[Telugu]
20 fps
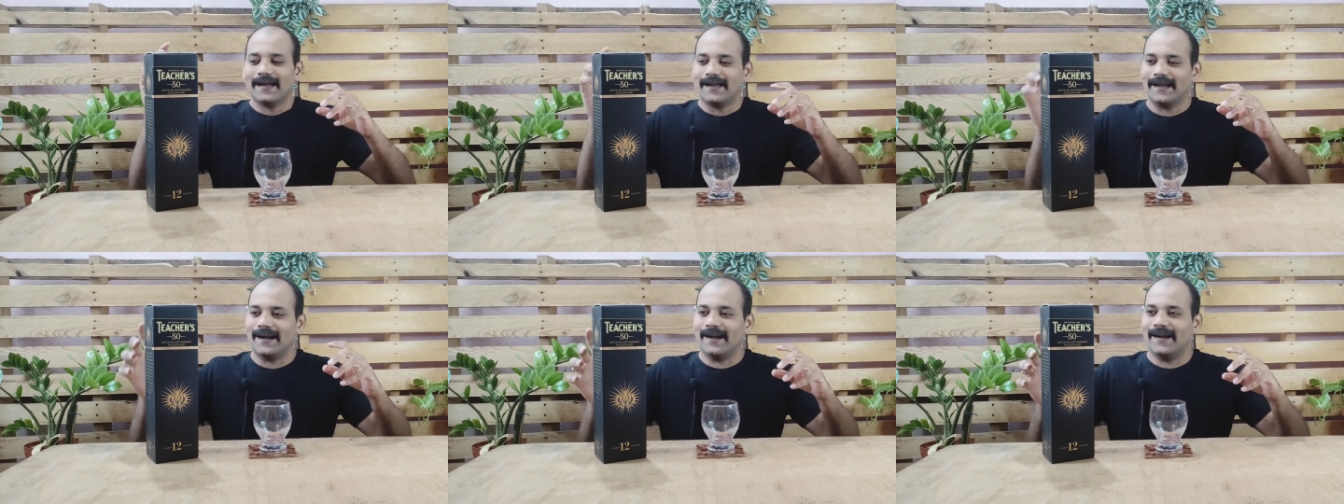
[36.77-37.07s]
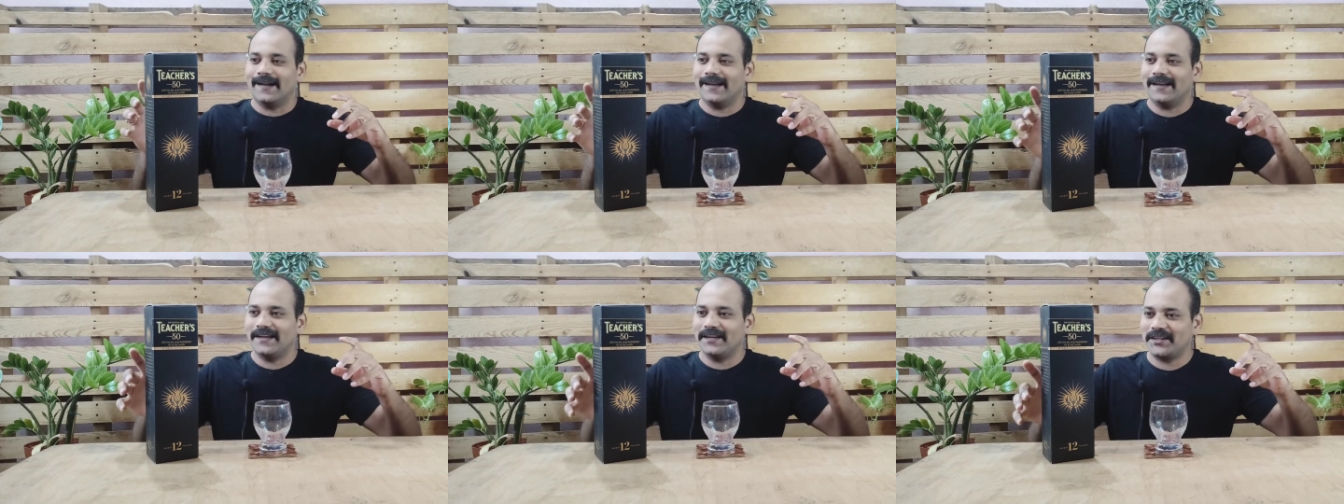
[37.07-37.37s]
యా
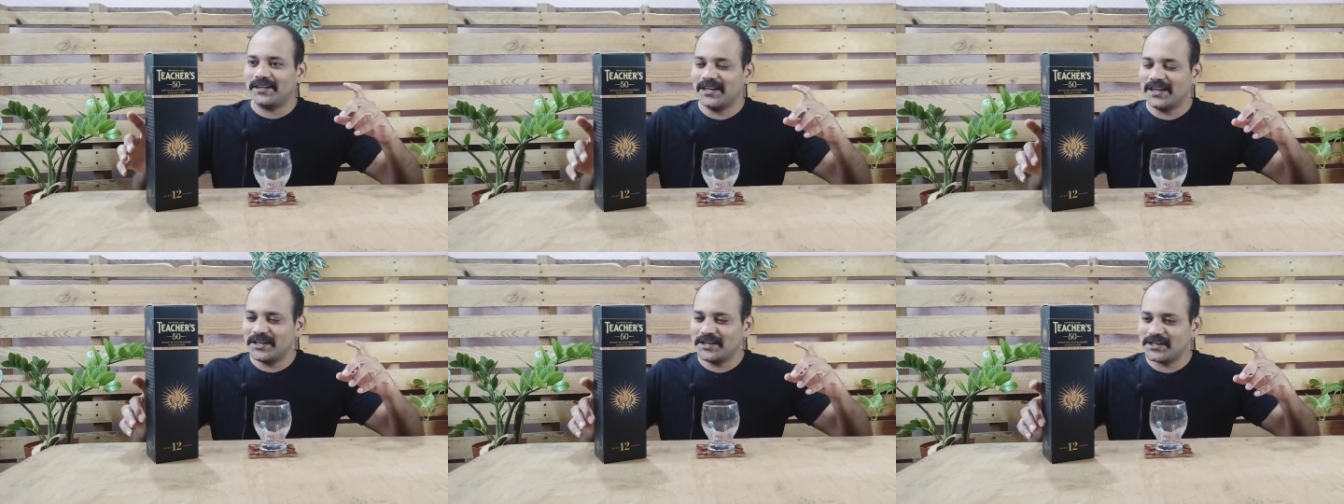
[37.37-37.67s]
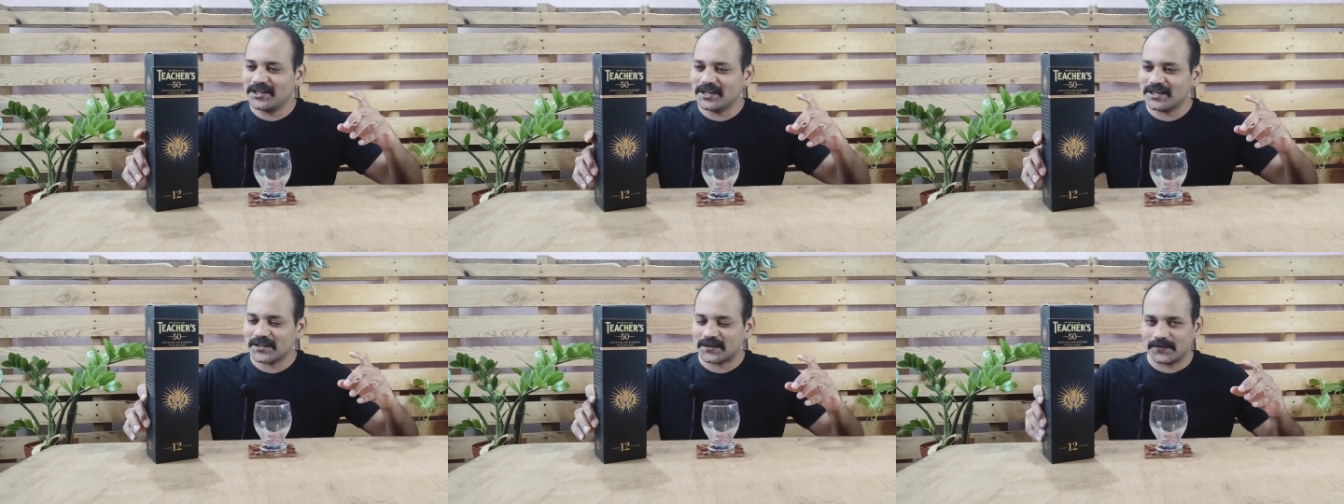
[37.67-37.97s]

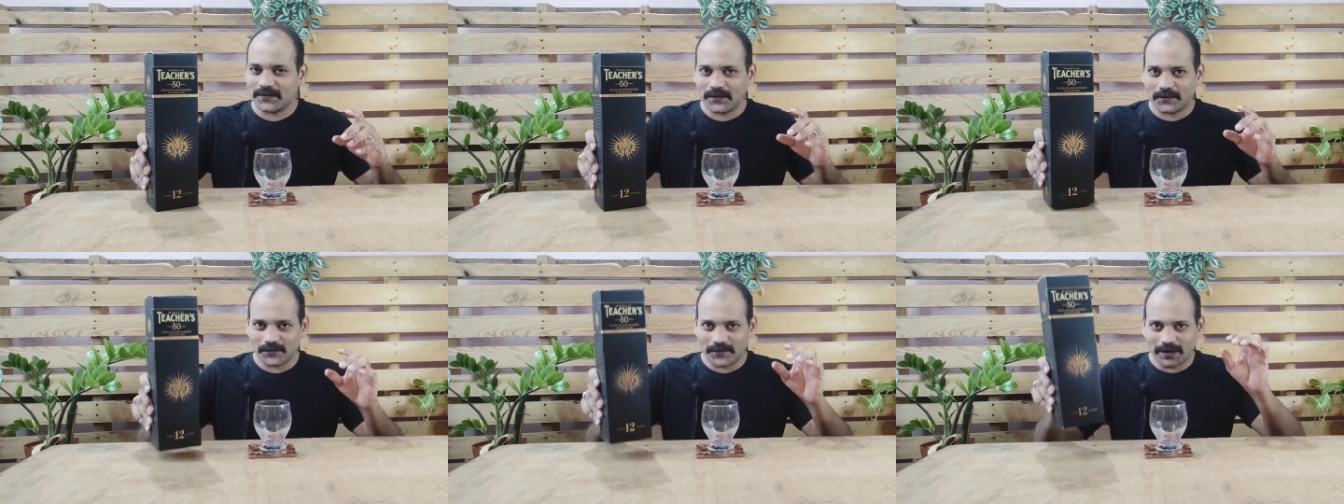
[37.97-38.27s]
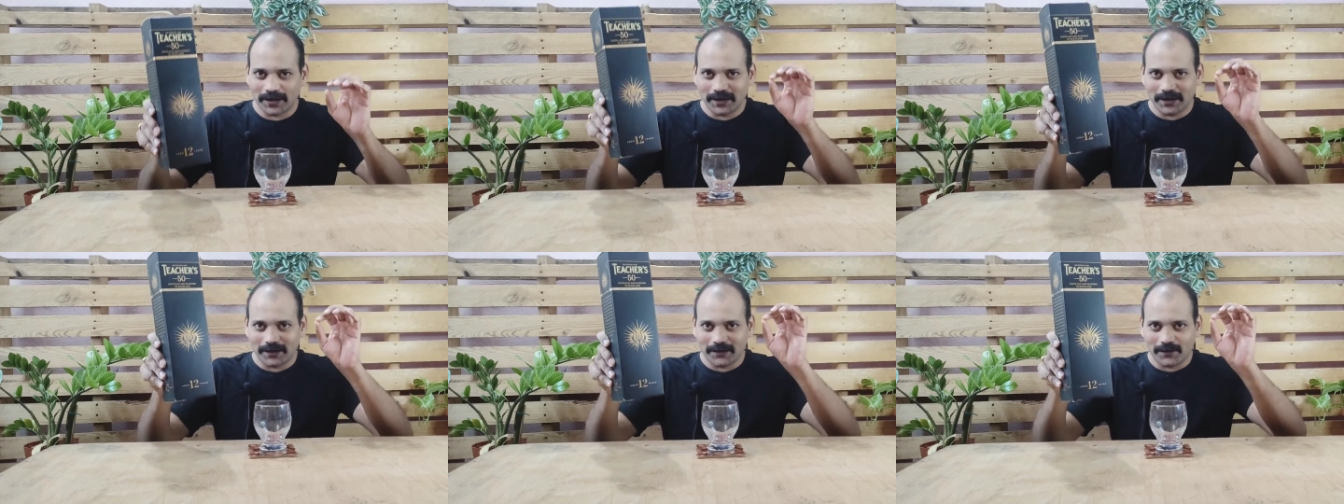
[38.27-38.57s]
టీచర్స్
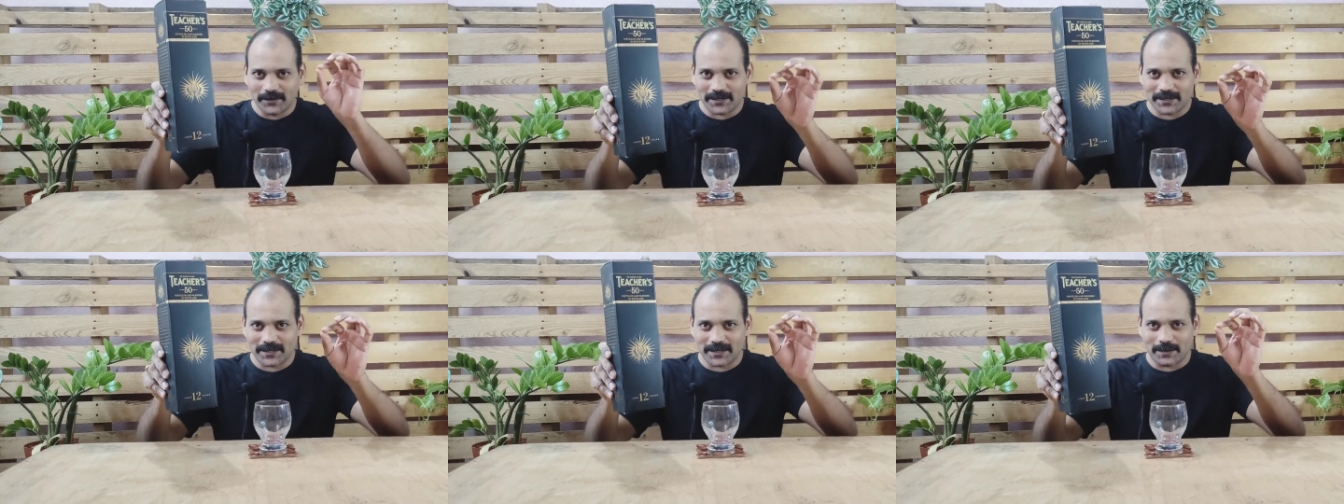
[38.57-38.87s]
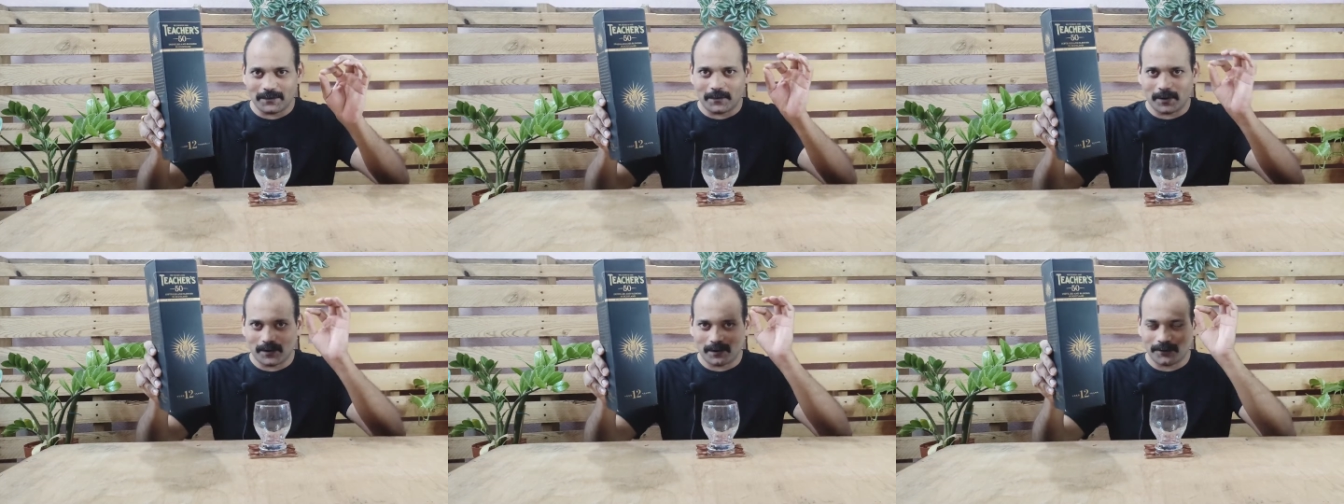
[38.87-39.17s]
ఫిఫ్టీ విస్కీ
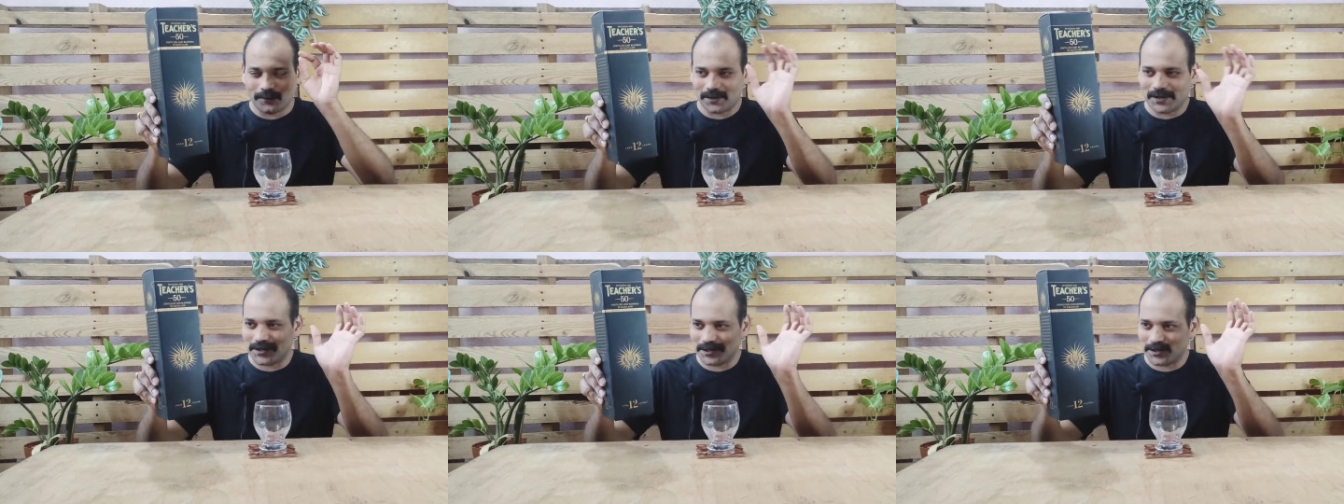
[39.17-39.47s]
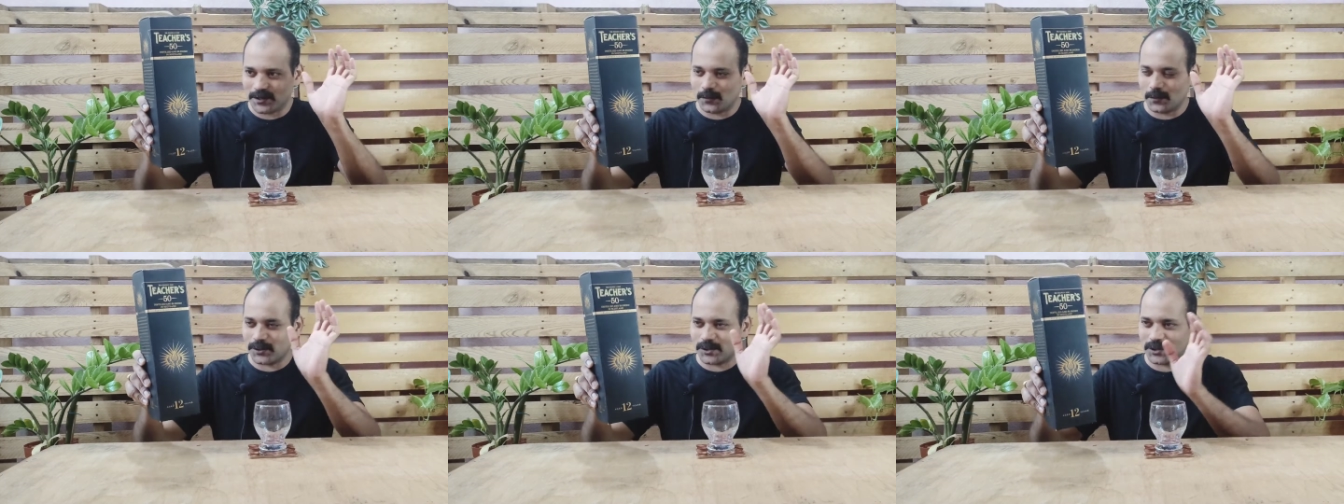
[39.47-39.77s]
మనం
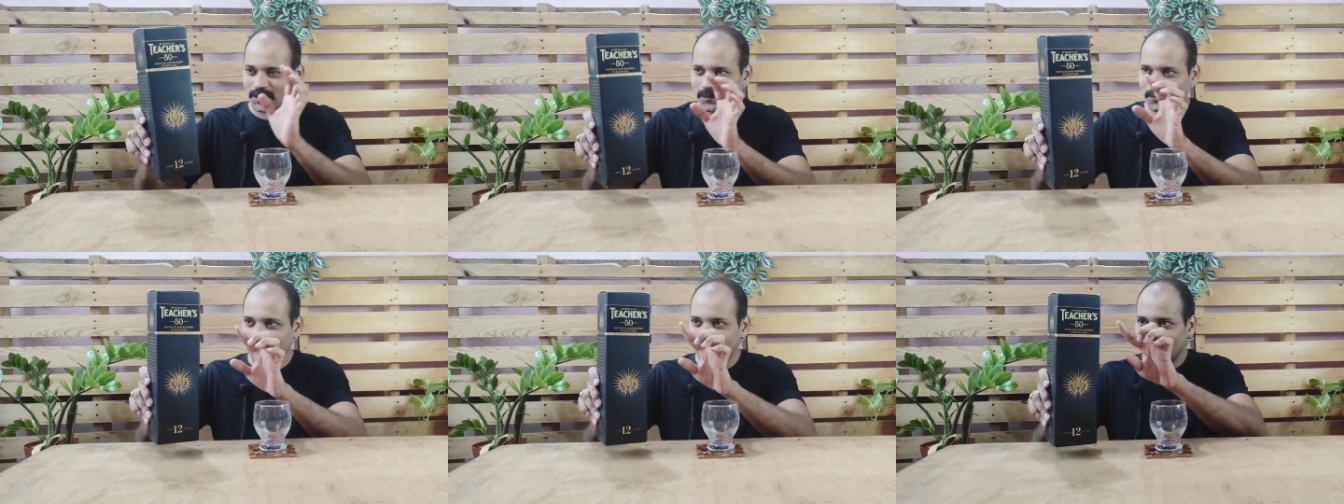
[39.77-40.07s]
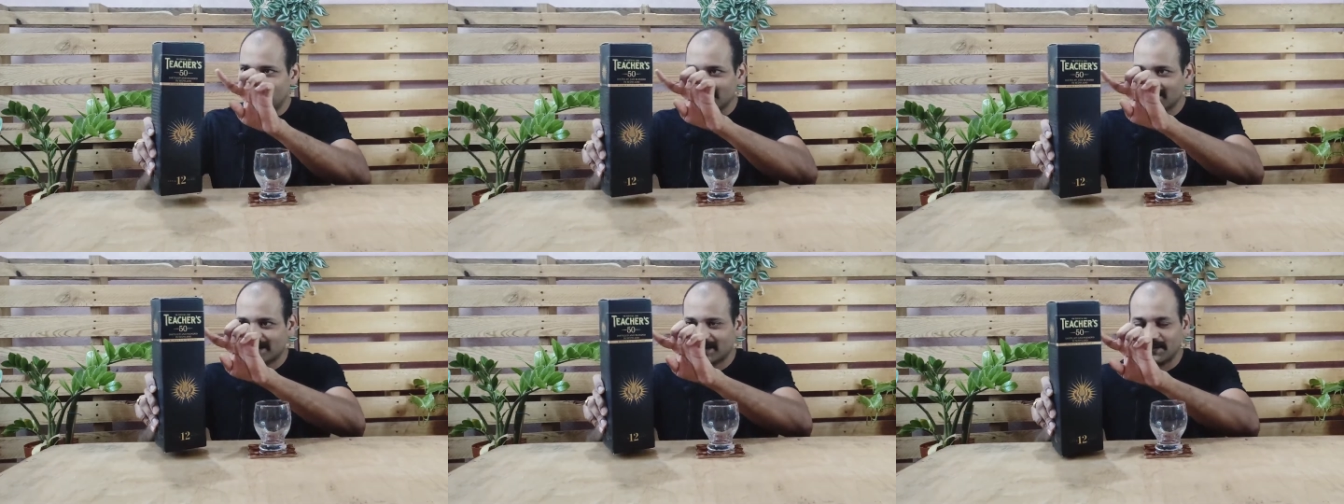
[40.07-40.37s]
ఫస్ట్ వచ్చినప్పుడు
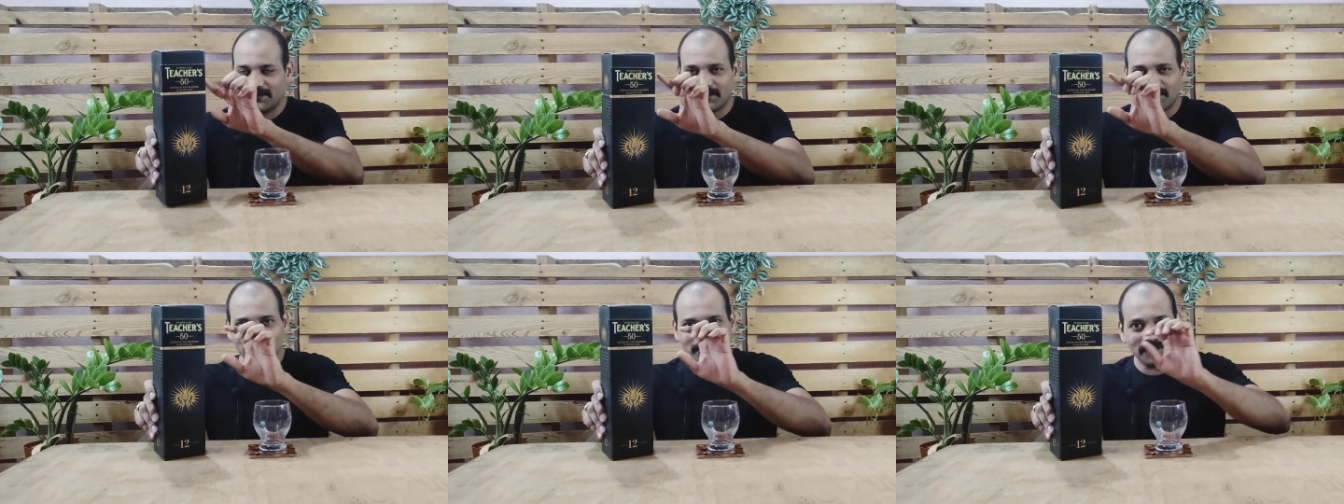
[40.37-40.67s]
అసలు